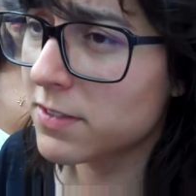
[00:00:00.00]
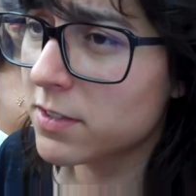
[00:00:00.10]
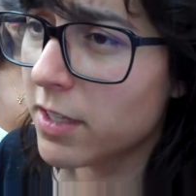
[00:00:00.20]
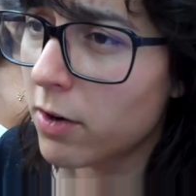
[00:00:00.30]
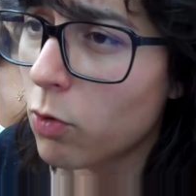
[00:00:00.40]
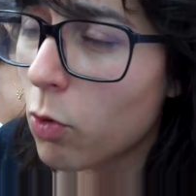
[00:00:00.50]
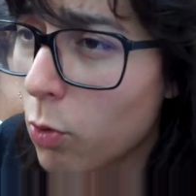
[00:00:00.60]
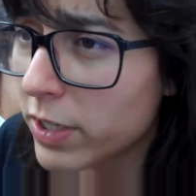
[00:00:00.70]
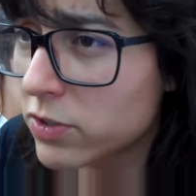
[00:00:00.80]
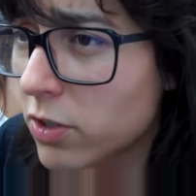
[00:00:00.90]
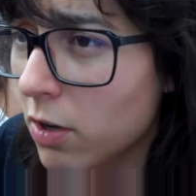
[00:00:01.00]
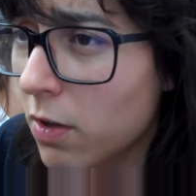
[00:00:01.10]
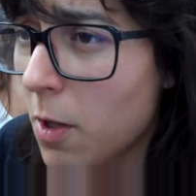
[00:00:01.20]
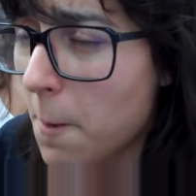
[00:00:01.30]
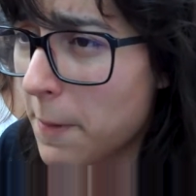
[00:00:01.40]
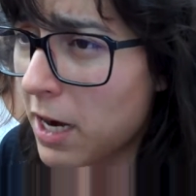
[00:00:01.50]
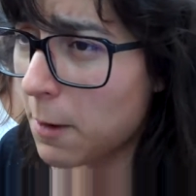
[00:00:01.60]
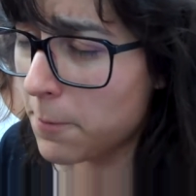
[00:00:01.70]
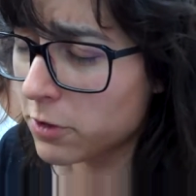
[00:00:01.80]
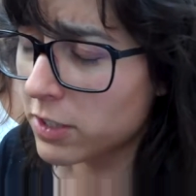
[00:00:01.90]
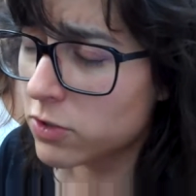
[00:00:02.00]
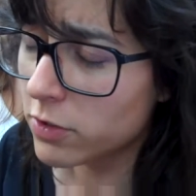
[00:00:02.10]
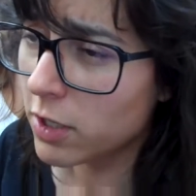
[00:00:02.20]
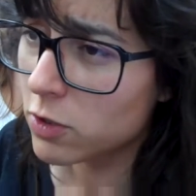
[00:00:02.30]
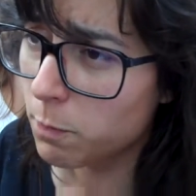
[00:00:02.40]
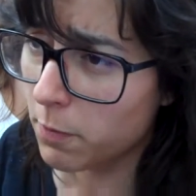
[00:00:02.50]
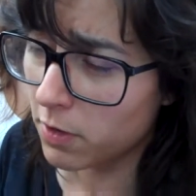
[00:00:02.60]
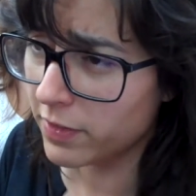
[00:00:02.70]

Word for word: presentar un juicio para la protección de los,